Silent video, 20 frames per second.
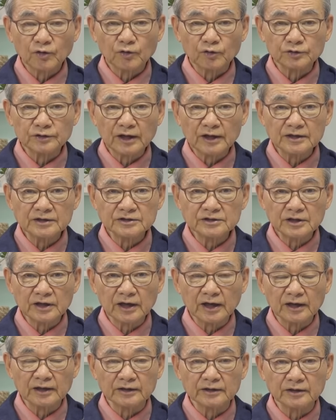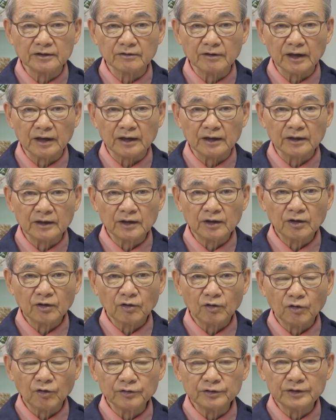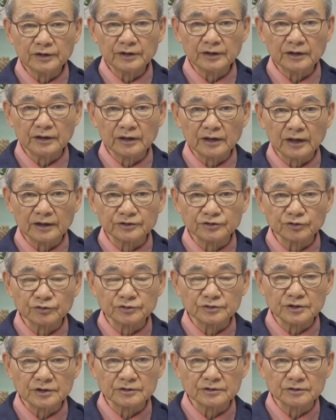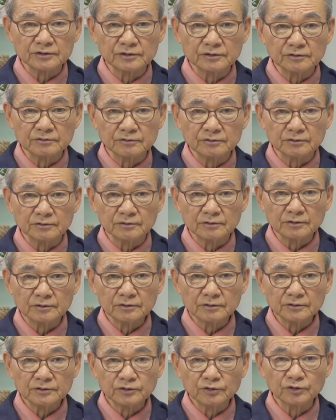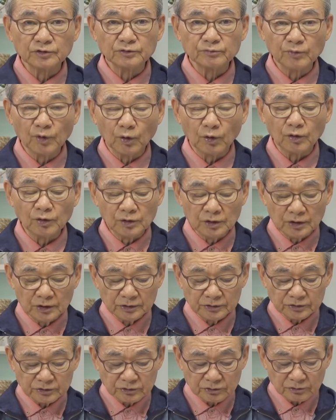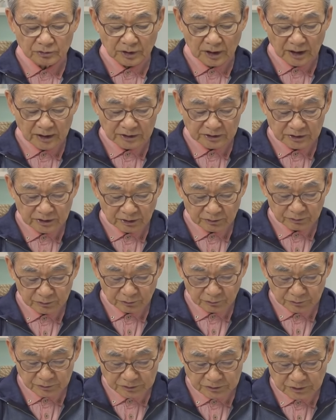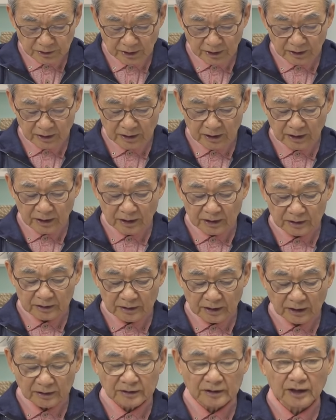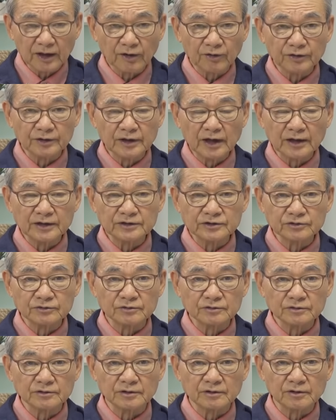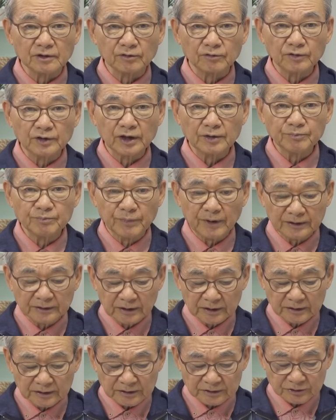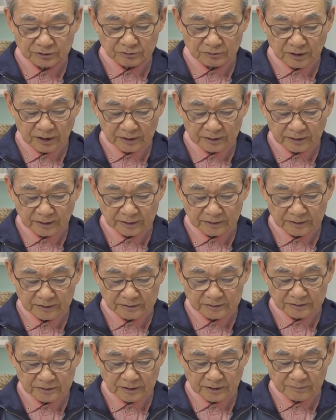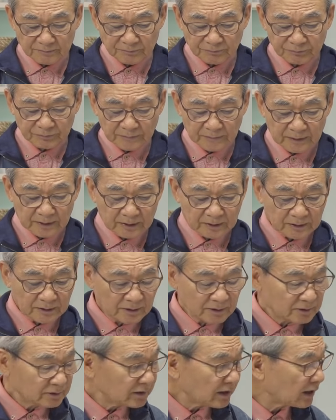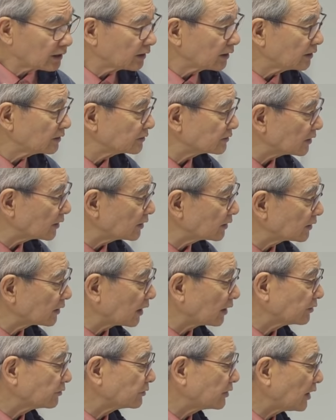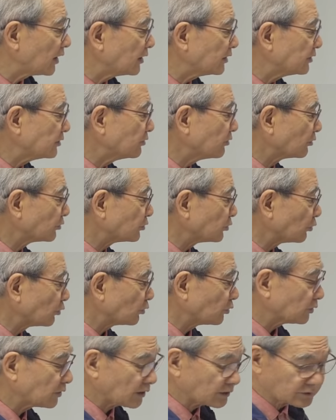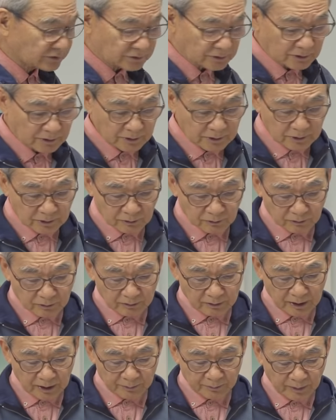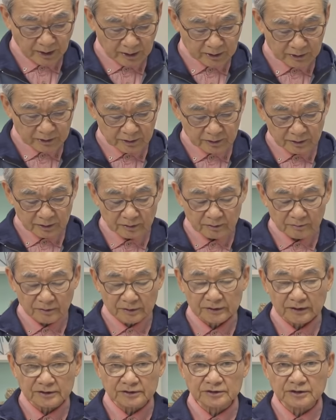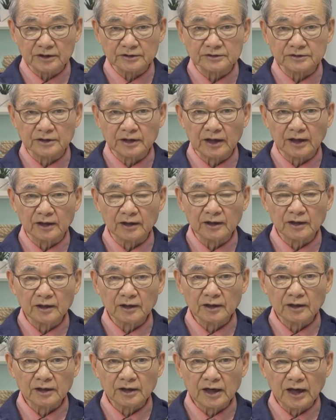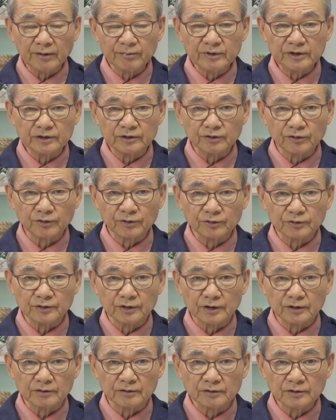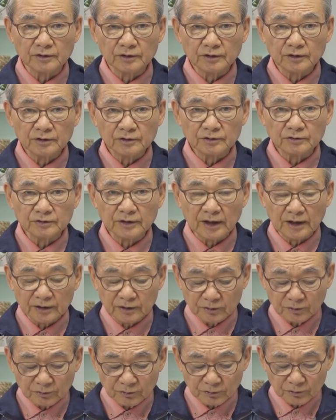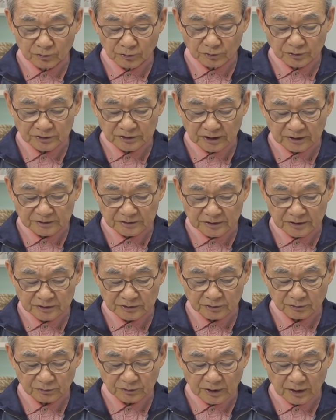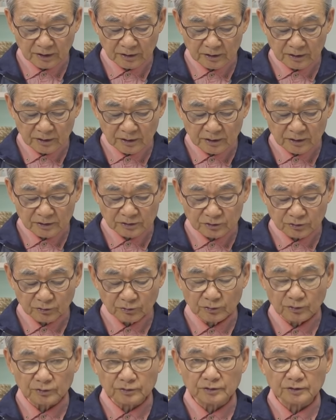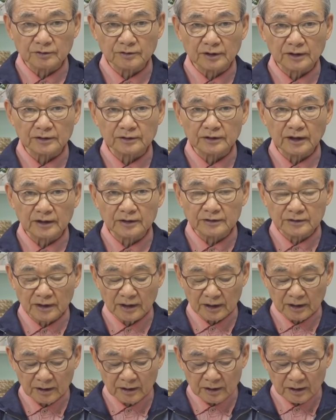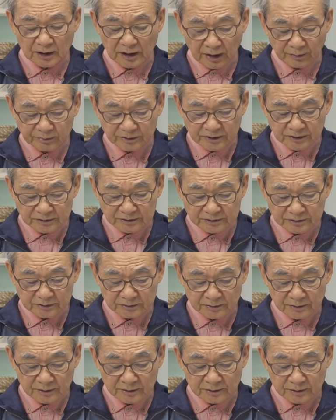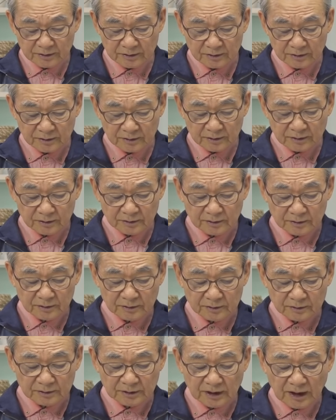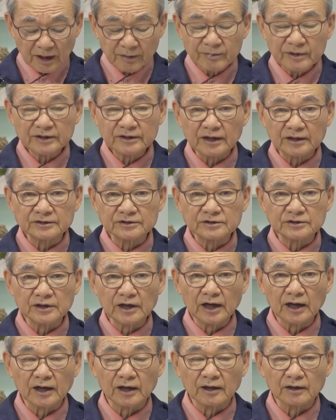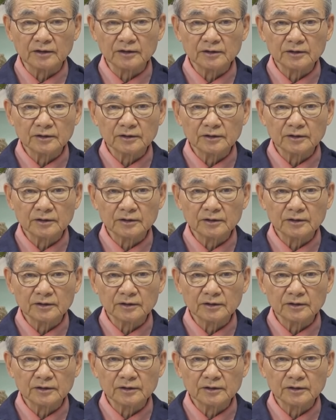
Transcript: 古代世界では本人が直接行くよりも仲介者を通して何かを依頼するっていうのはこれは一般的な習慣なんですね。で、派遣されたユダヤ人の長老たち、これはまあ私たちがラビと呼んでいるユダヤ教の教師たちでしょうね。長老っていうのは大抵ラビです。で、ラビたちが